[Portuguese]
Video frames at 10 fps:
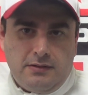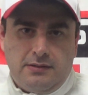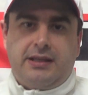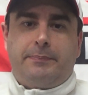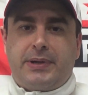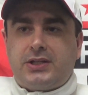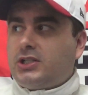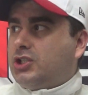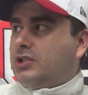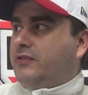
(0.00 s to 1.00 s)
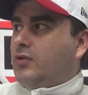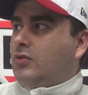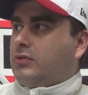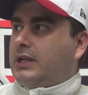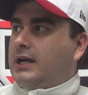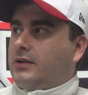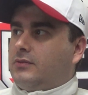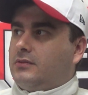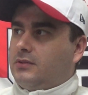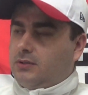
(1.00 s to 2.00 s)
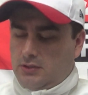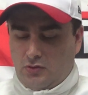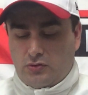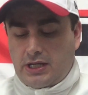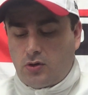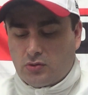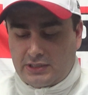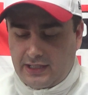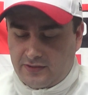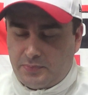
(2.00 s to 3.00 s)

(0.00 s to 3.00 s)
Na prática a gente vê o contrário. E o que, que acontece?